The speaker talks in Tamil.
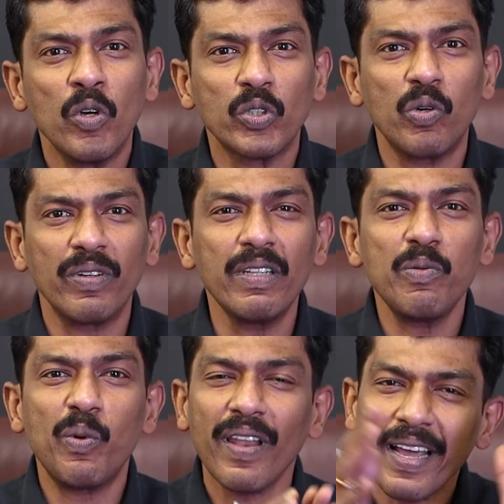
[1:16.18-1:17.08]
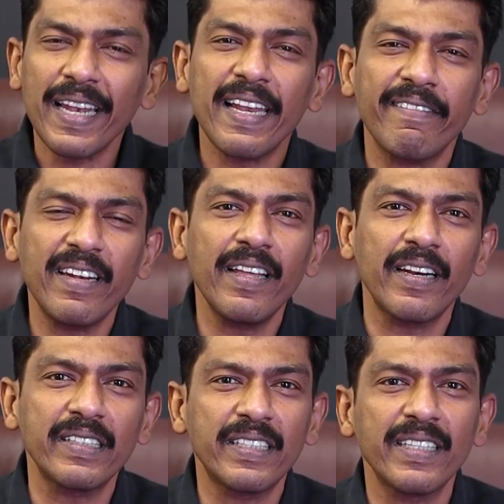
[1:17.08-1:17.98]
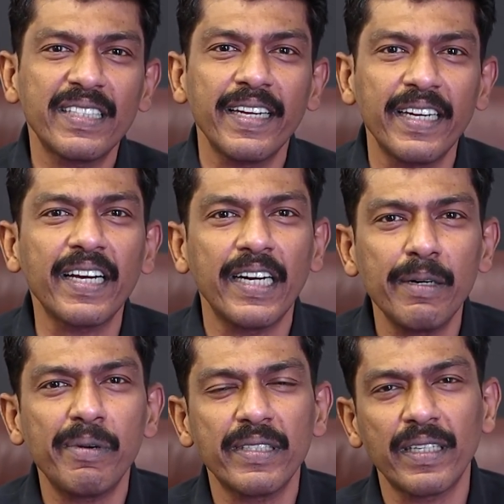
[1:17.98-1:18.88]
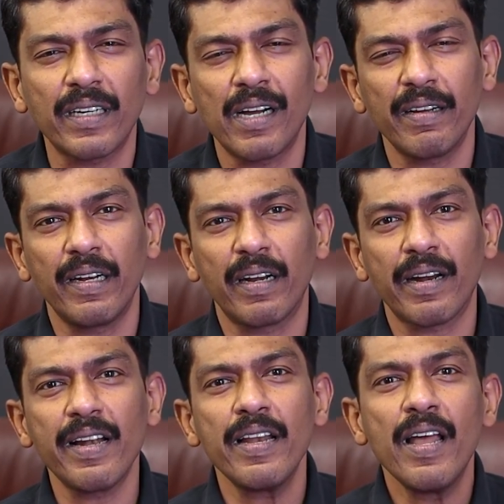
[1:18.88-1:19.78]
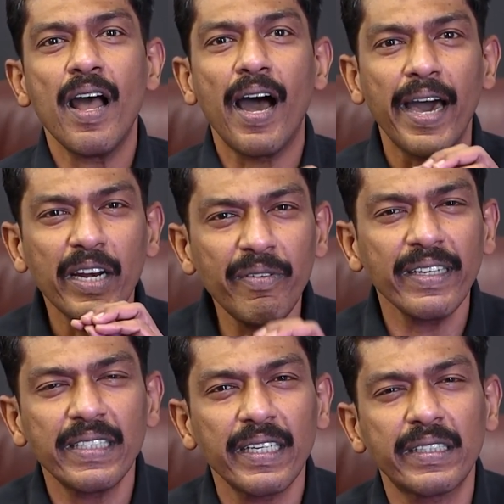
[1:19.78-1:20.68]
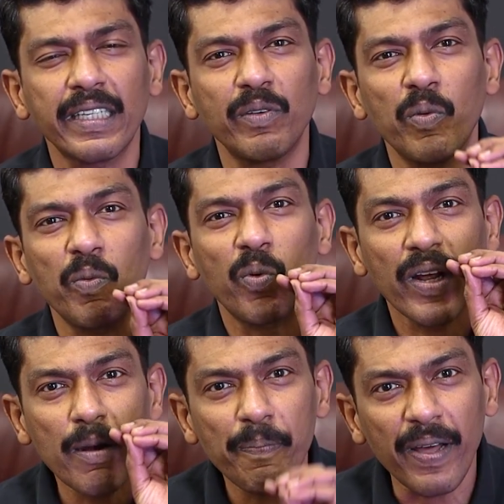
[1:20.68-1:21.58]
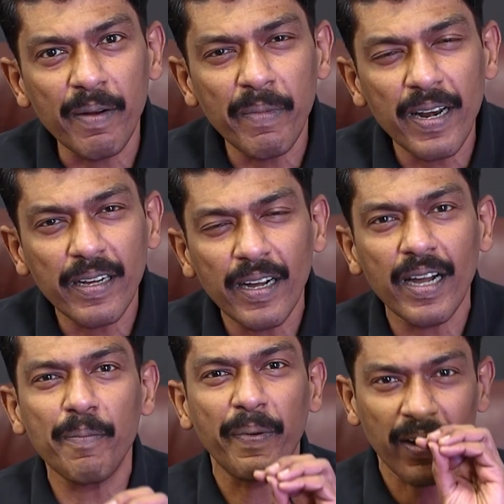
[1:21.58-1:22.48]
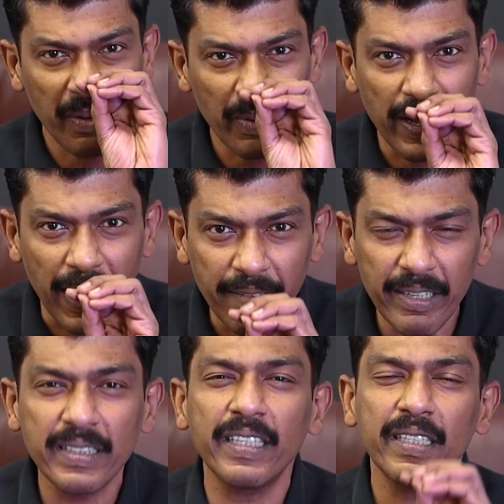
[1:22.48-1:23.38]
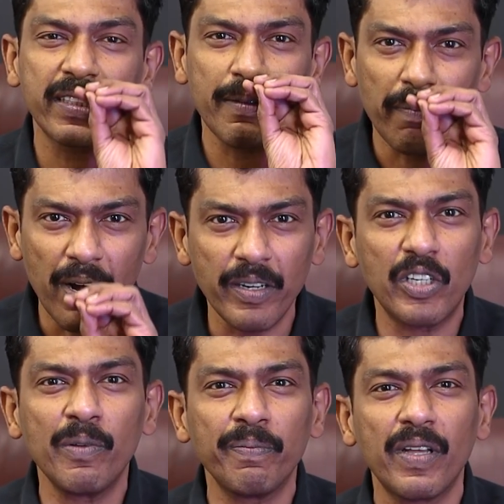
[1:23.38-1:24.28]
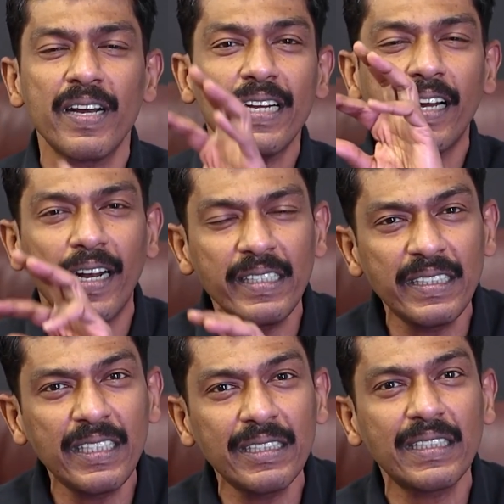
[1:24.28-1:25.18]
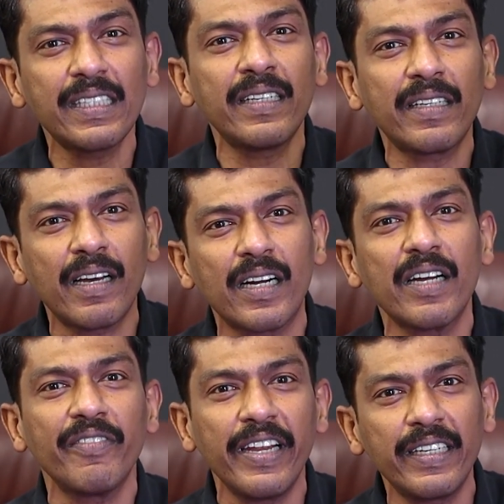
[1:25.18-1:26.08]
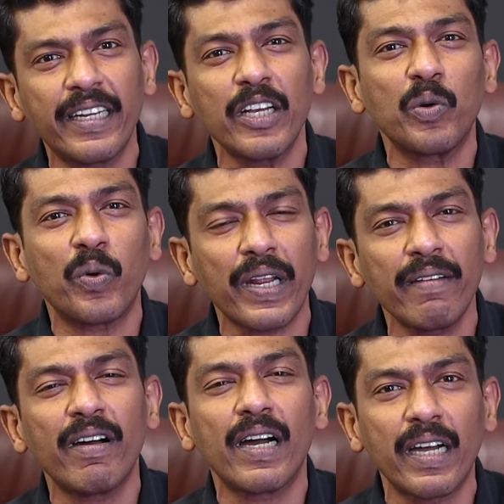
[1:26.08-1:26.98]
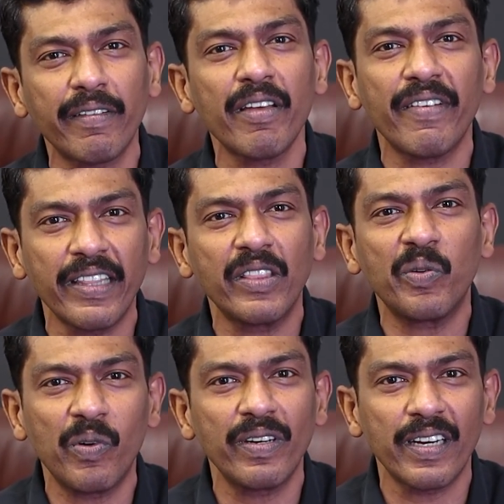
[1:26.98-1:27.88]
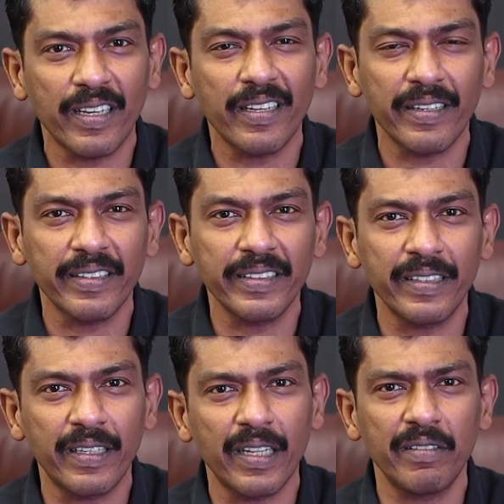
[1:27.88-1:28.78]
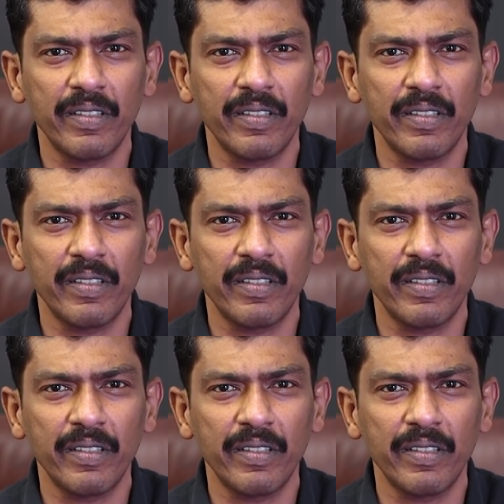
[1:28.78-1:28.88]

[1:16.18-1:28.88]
ஸோ வந்து உலக லெவலில் ரிசர்ச்சில் என்ன கண்டுபிடிச்சிருக்காங்க என்றால் அறுவை சிகிச்சை உடல் பருமனுக்காக பண்ணக்கூடிய அறுவை சிகிச்சை மட்டும்தான் கன்சிஸ்டண்ட்டாக வெயிட்டை குறைவாகவே வைத்து கொண்டிருக்கிறது என்றது